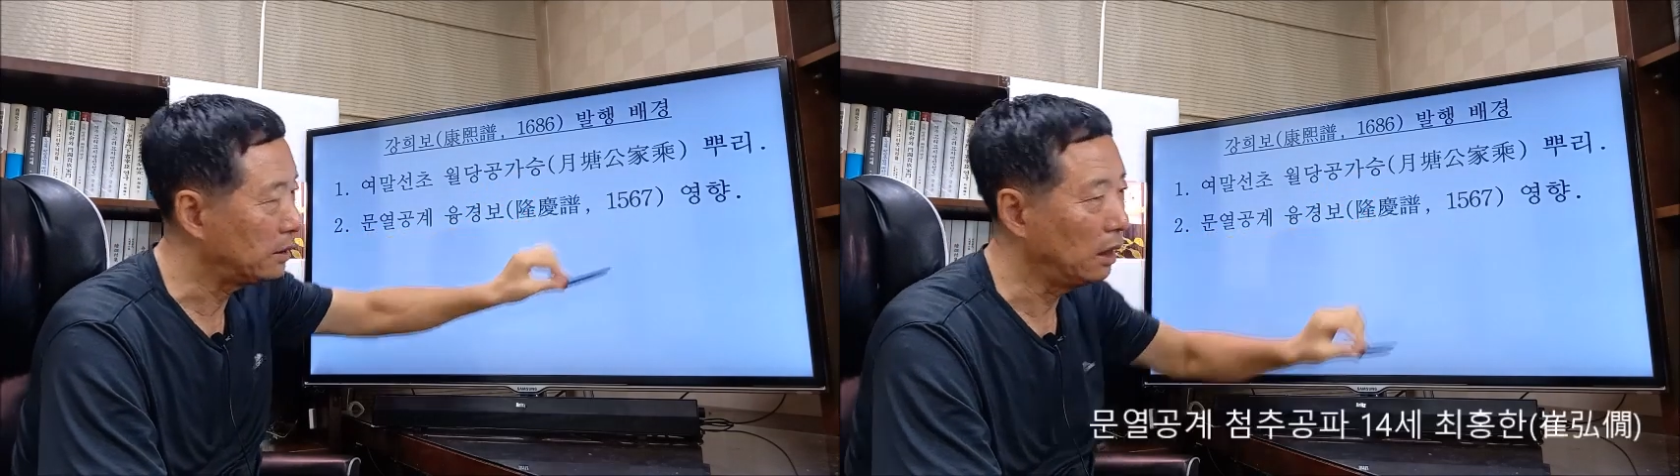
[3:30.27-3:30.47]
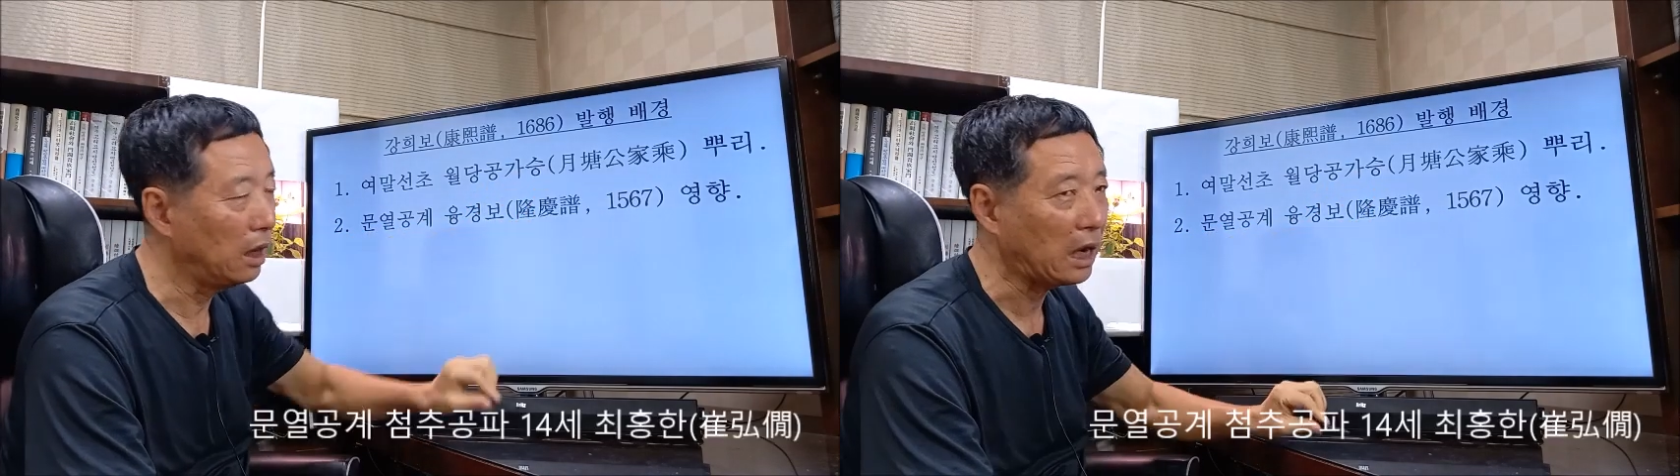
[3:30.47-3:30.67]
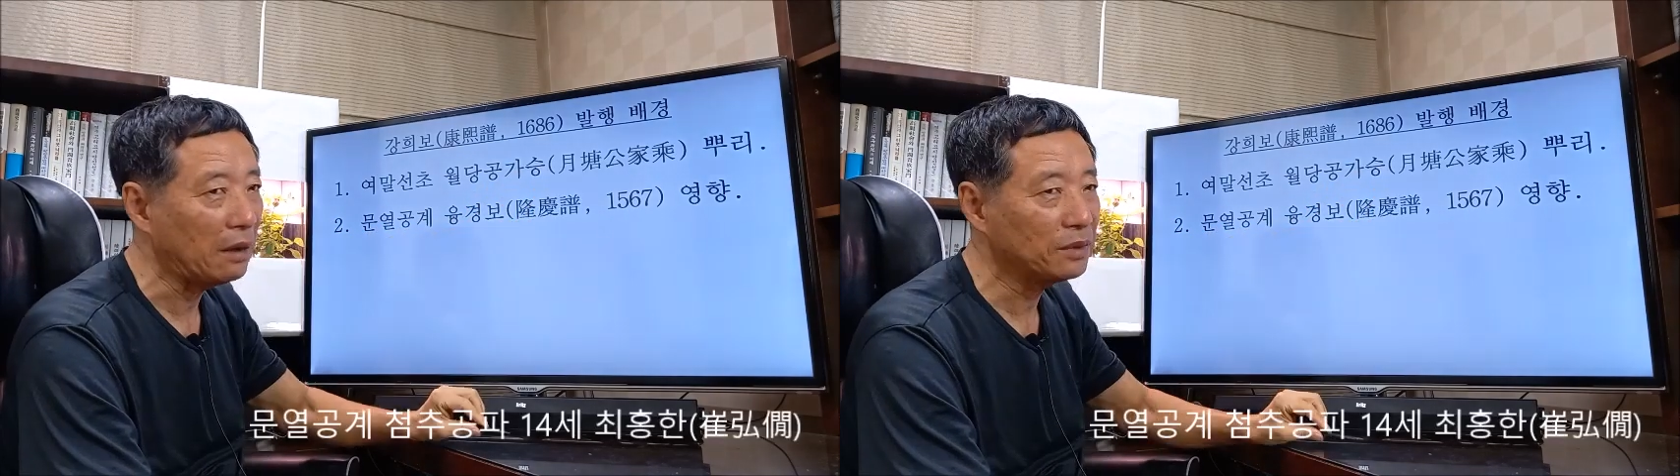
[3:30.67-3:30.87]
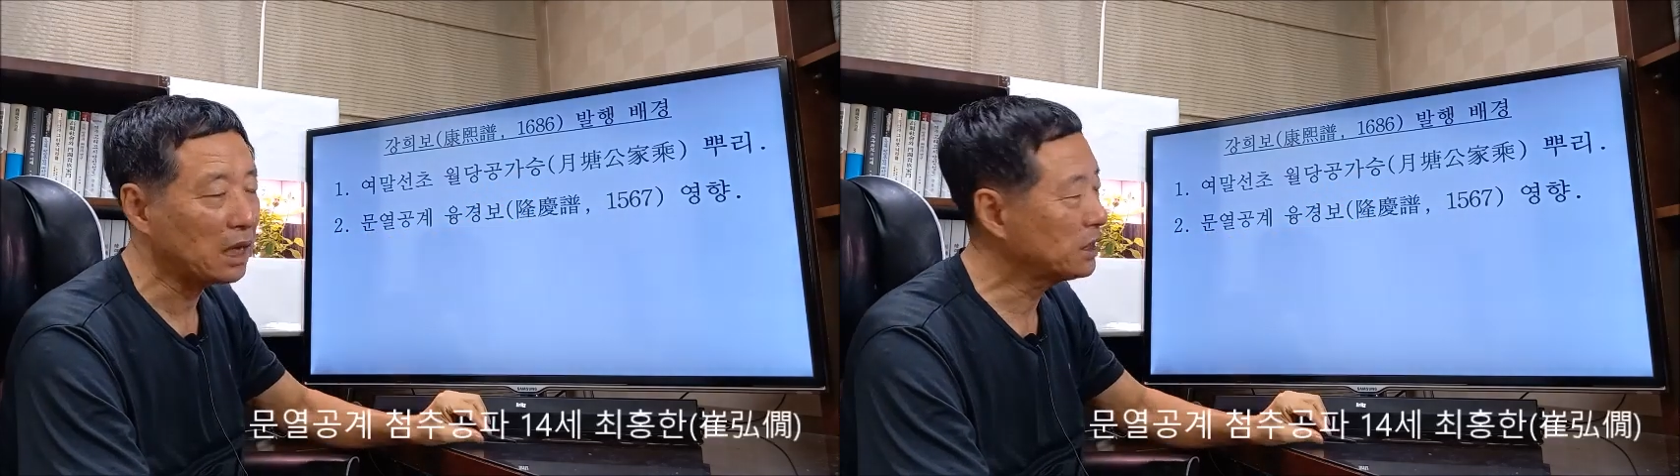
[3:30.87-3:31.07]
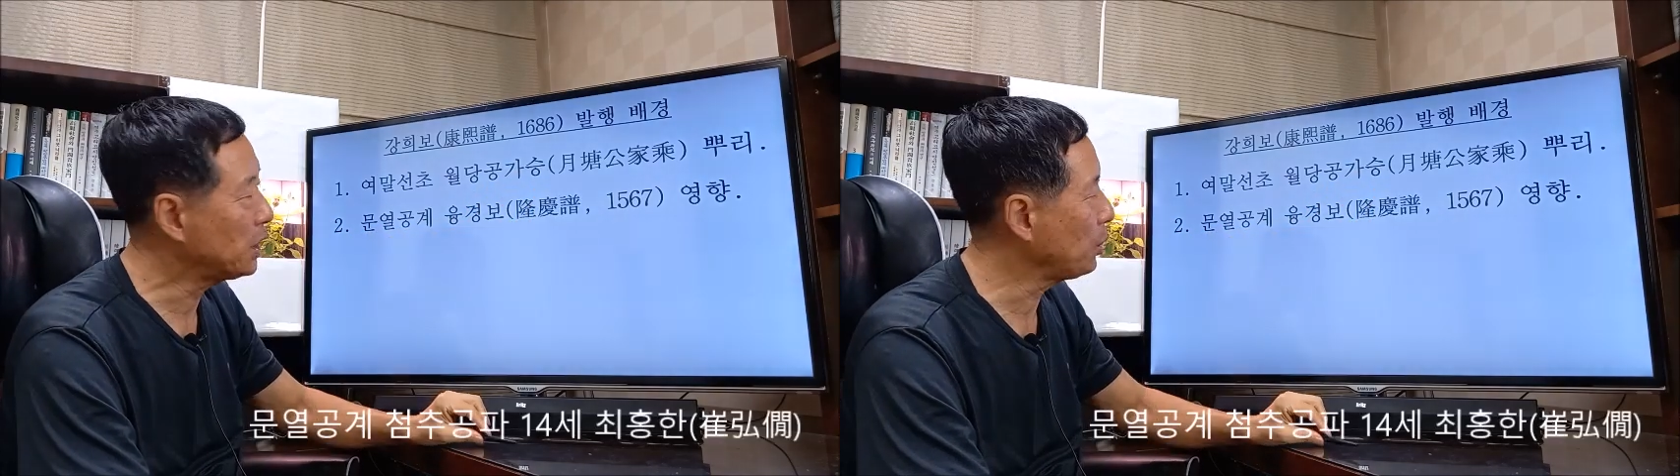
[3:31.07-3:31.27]

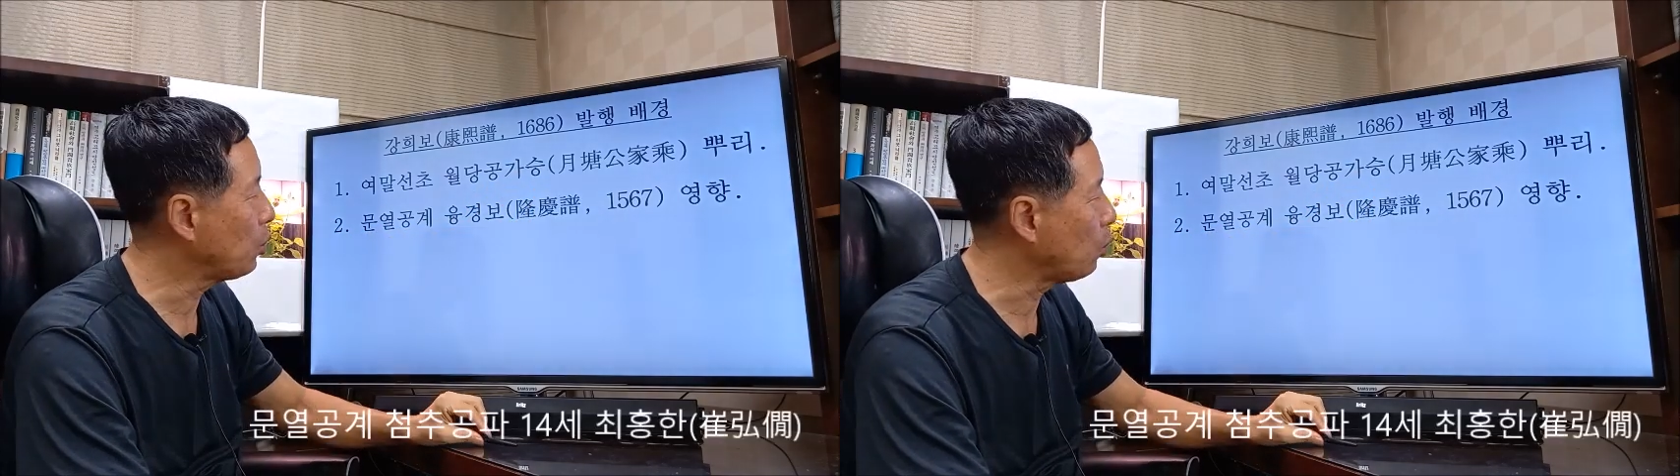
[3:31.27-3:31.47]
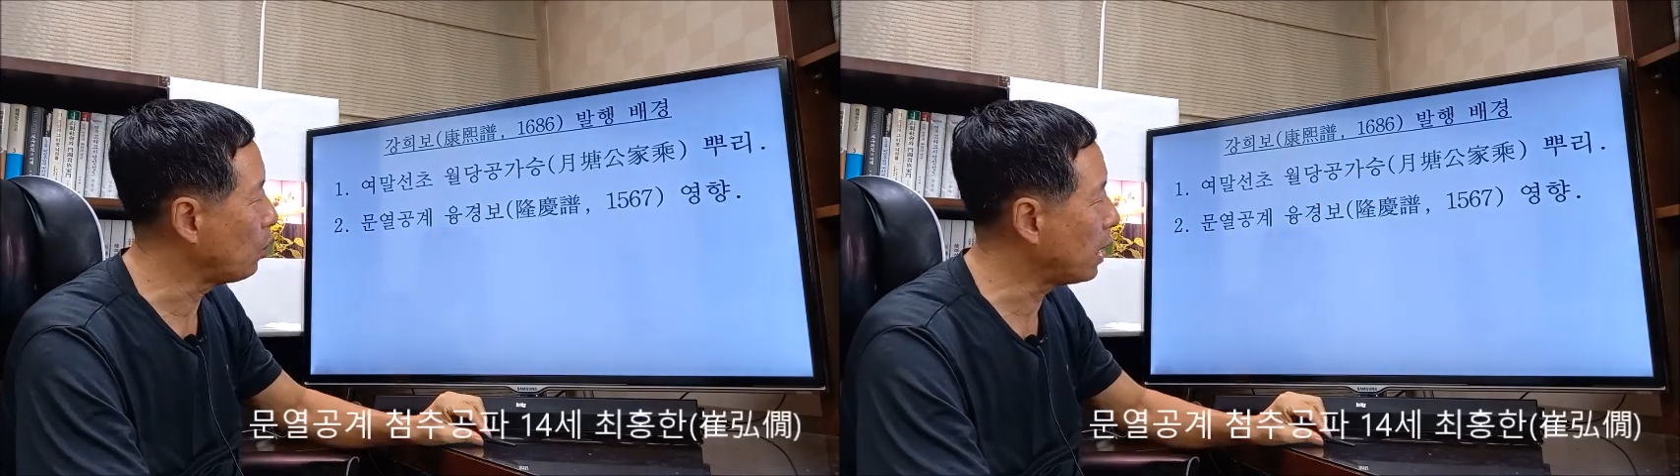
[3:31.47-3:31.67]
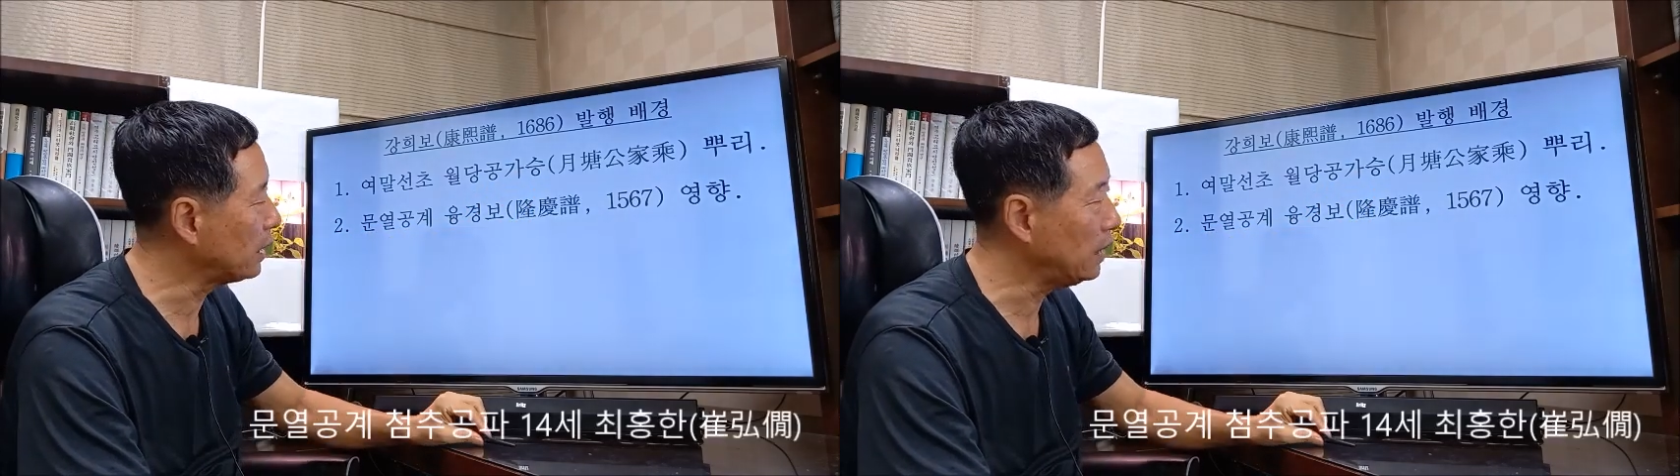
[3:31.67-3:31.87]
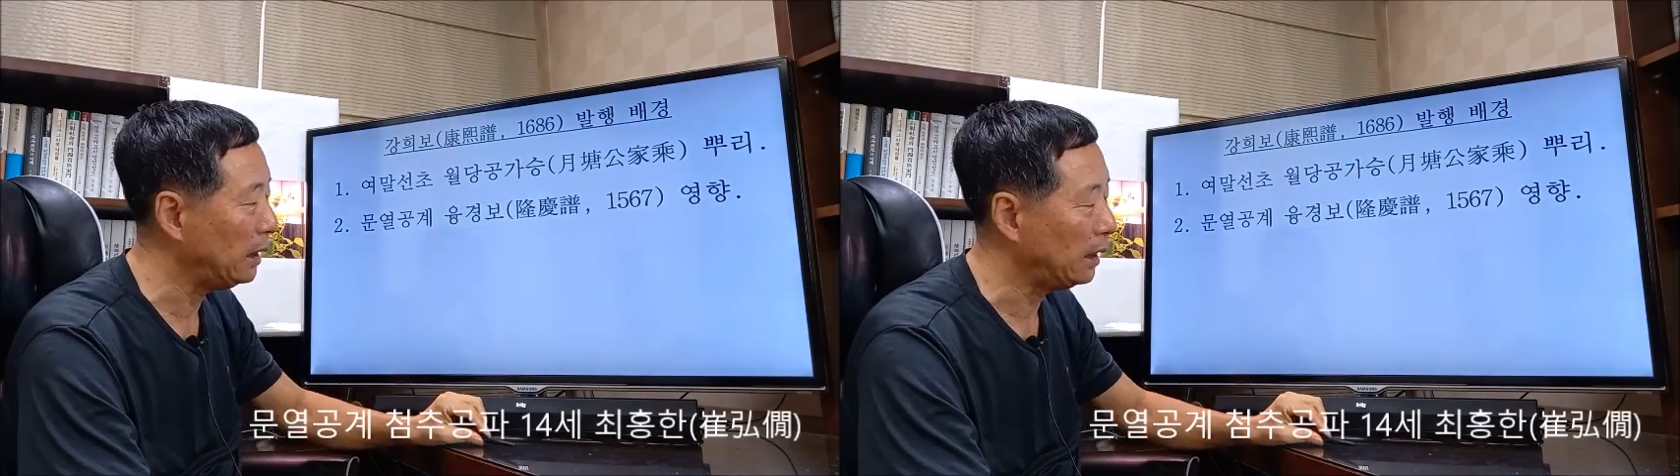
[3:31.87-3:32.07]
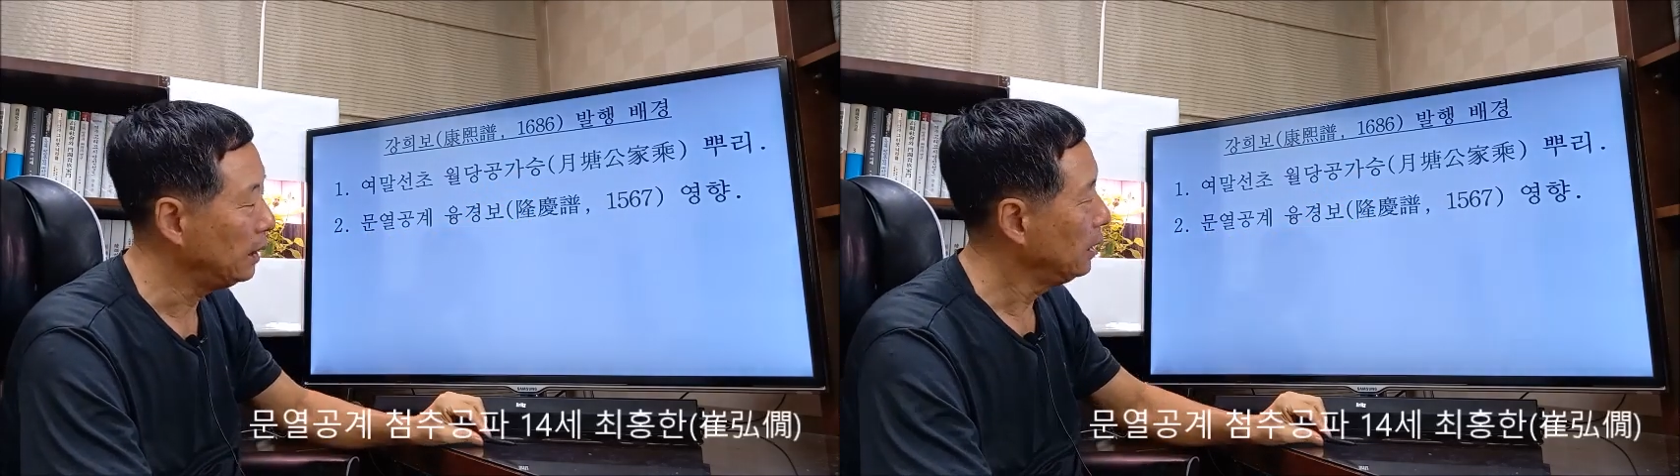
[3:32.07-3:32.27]
전라감사 최홍환이